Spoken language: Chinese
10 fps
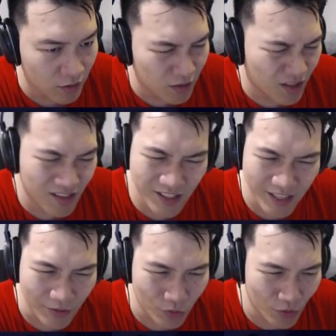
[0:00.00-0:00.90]
这个
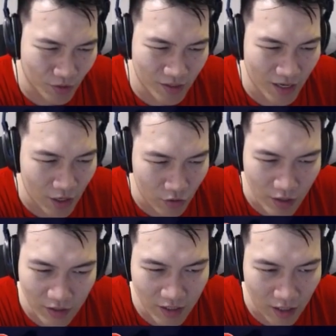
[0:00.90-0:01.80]
感觉起来有
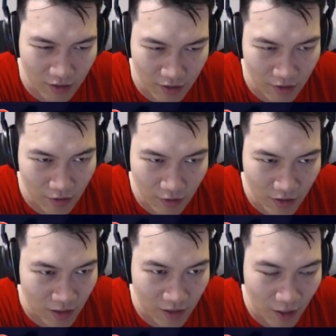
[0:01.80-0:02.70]
点像是
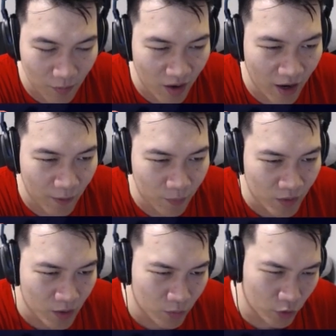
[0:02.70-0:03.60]
竞技场牌啊，
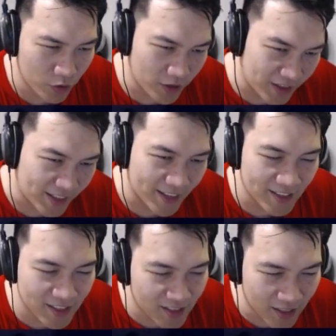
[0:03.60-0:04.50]
我有点
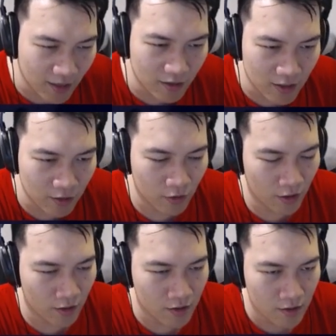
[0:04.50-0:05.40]
难讲，因
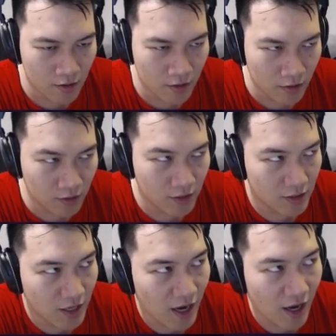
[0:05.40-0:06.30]
为其
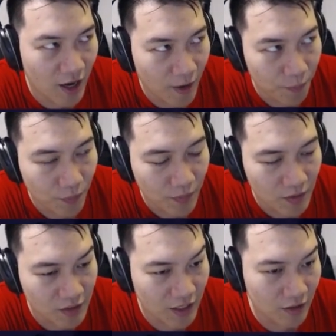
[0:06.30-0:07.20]
实它。
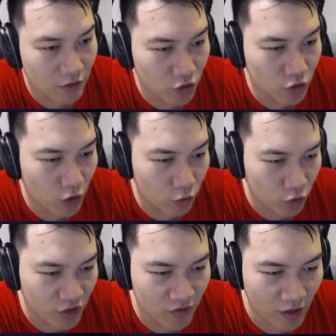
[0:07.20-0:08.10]
这种
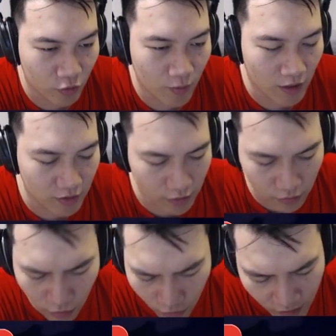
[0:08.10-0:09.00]
双生法术牌其实
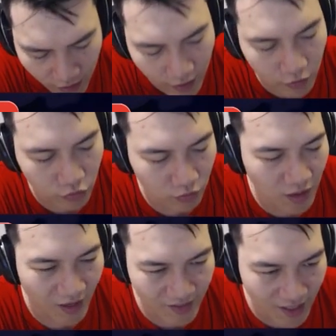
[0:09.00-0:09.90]
都应该要主
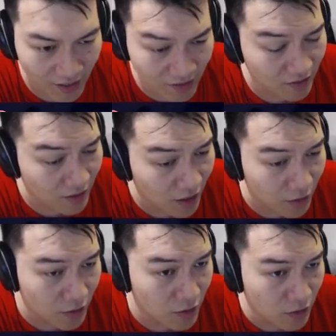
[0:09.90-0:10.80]
打价值啊，
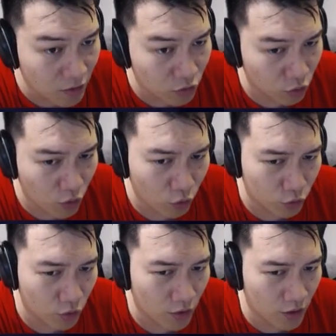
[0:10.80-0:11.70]
除了我
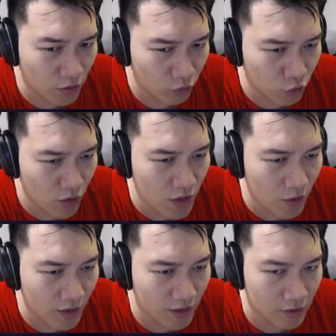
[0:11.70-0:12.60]
觉得例
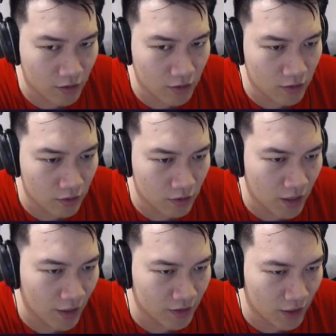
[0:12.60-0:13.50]
外点是
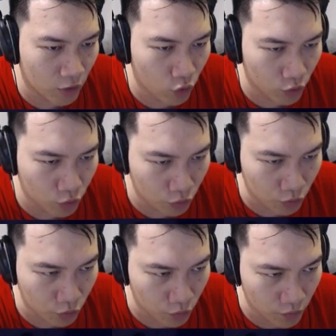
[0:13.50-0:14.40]
刚刚这张光柱
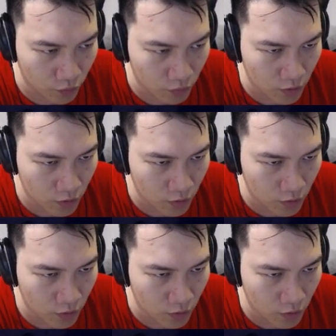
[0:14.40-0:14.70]
祝福，